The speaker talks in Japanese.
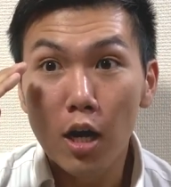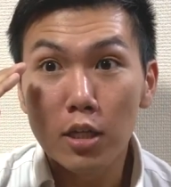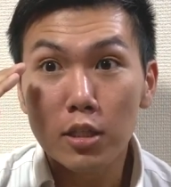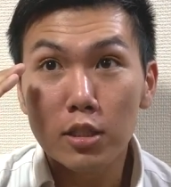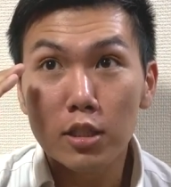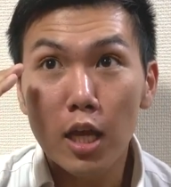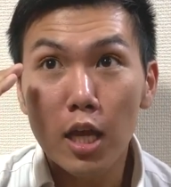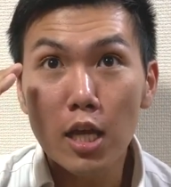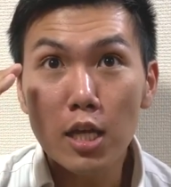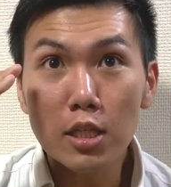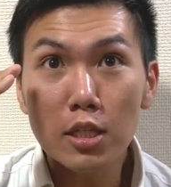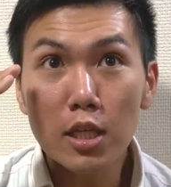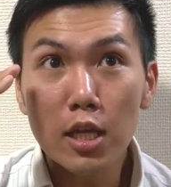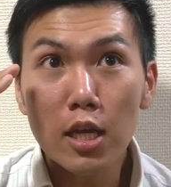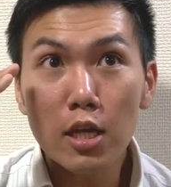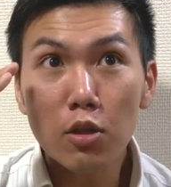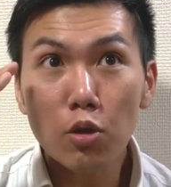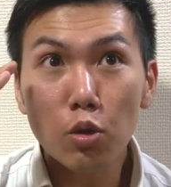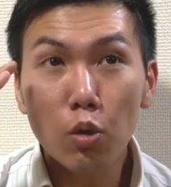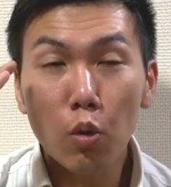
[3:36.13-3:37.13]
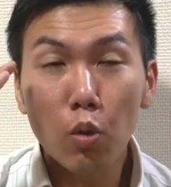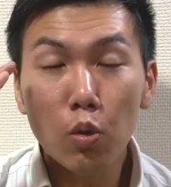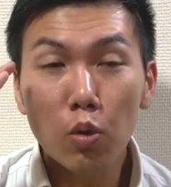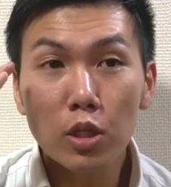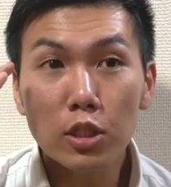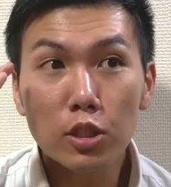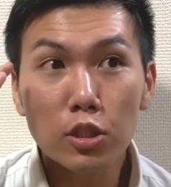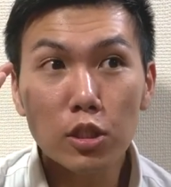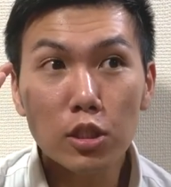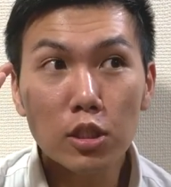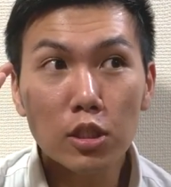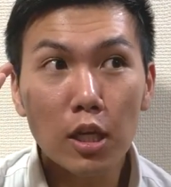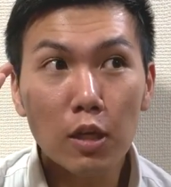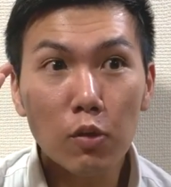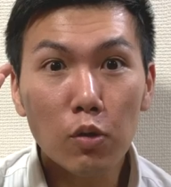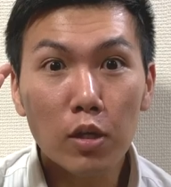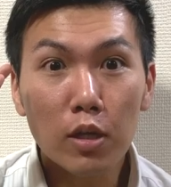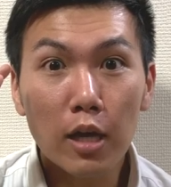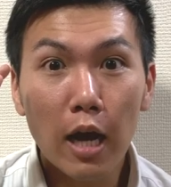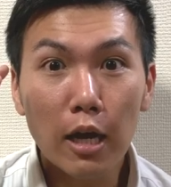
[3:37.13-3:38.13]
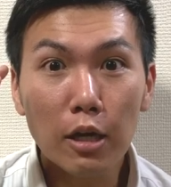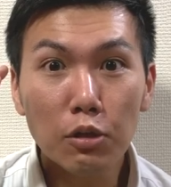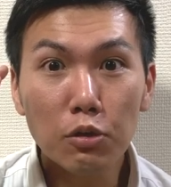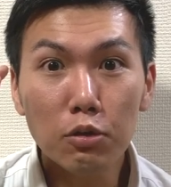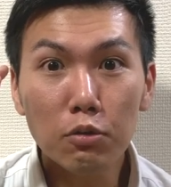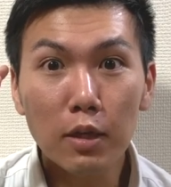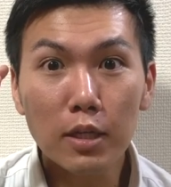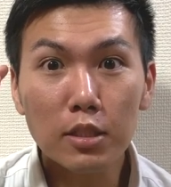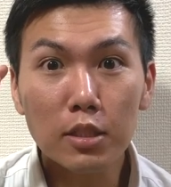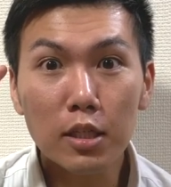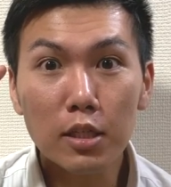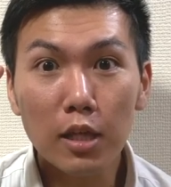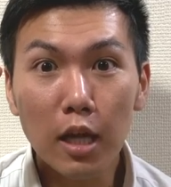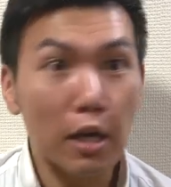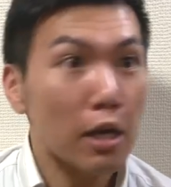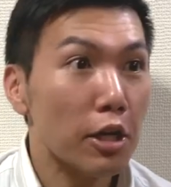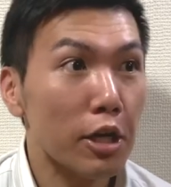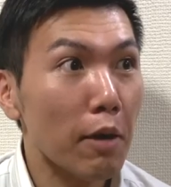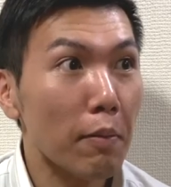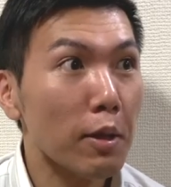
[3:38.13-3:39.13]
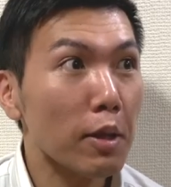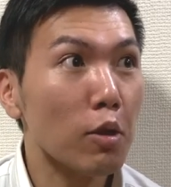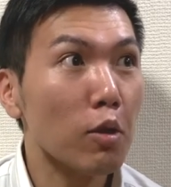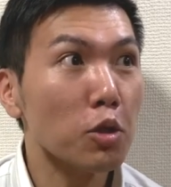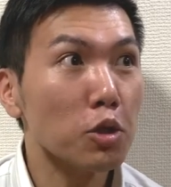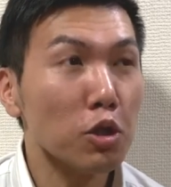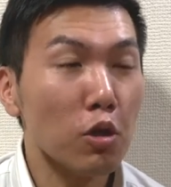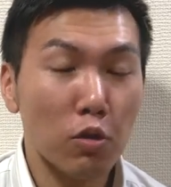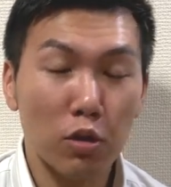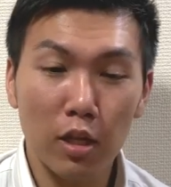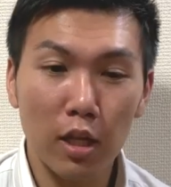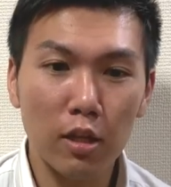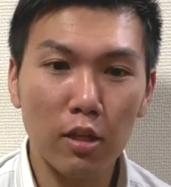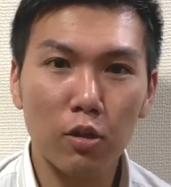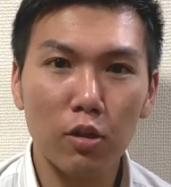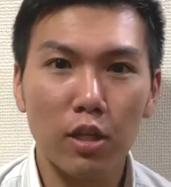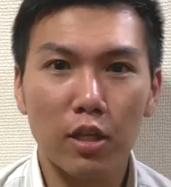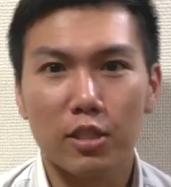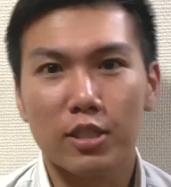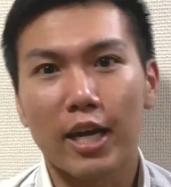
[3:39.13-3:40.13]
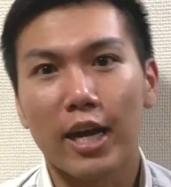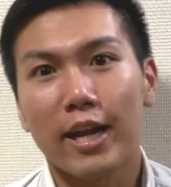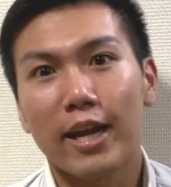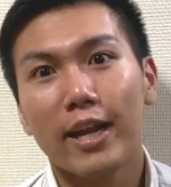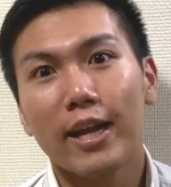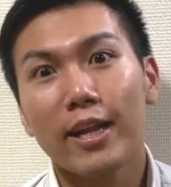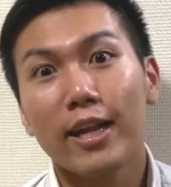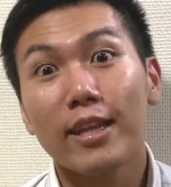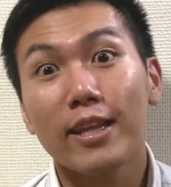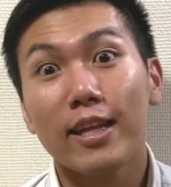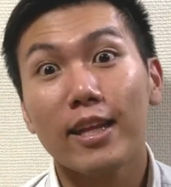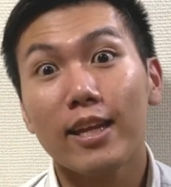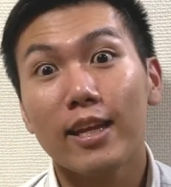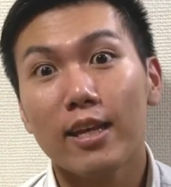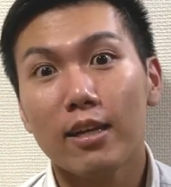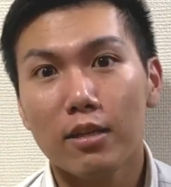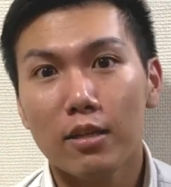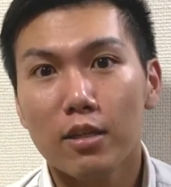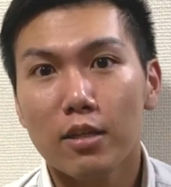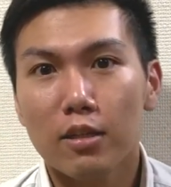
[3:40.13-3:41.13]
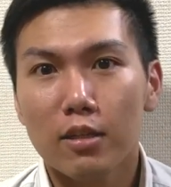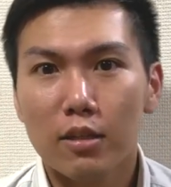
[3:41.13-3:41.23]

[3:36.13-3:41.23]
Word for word: 先生のところに着いたのに楽譜忘れたやべえどうしようってなった時にチャラララったな